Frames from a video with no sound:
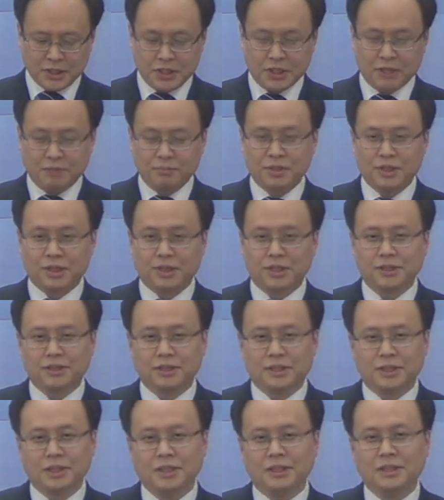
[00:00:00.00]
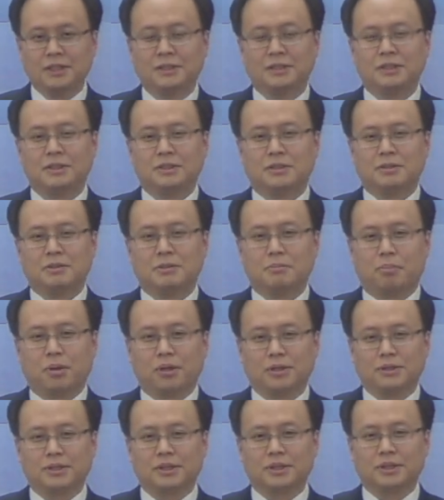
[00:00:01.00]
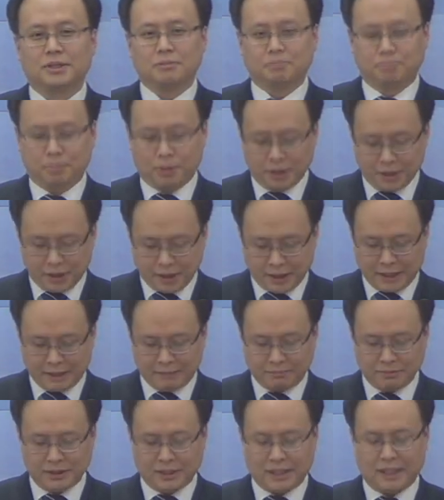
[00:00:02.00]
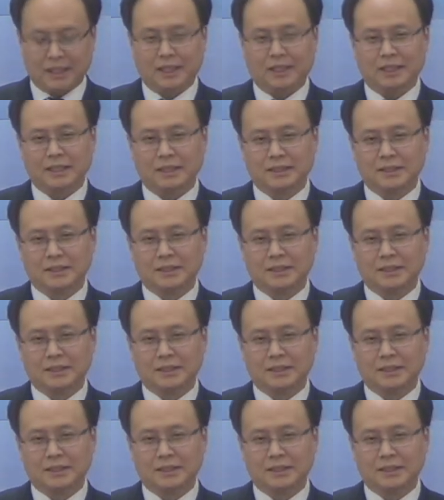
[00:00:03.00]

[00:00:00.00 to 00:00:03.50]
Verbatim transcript: 염려들을 벗어버려야 합니다.